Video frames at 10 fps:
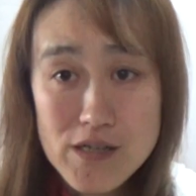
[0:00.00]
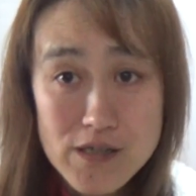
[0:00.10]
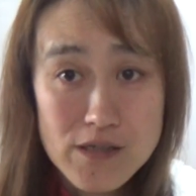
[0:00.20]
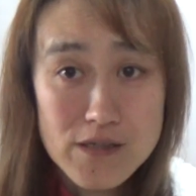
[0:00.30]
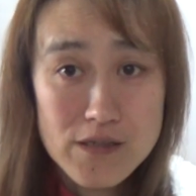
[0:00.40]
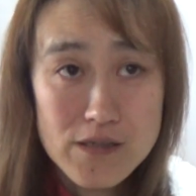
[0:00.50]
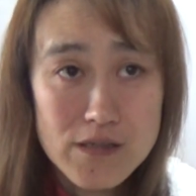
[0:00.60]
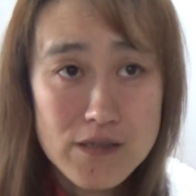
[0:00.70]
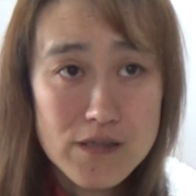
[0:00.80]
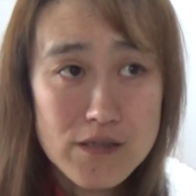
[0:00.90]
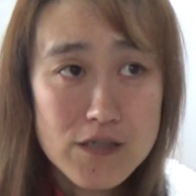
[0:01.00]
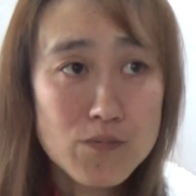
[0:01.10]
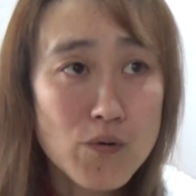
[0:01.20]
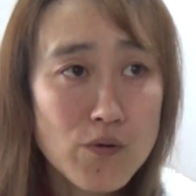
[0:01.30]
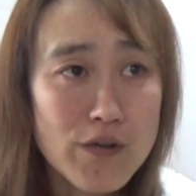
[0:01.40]
のあっちゃん
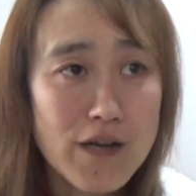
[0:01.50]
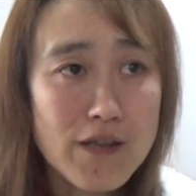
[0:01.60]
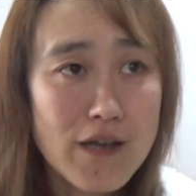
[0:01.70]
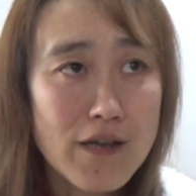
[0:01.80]
質問コーナー、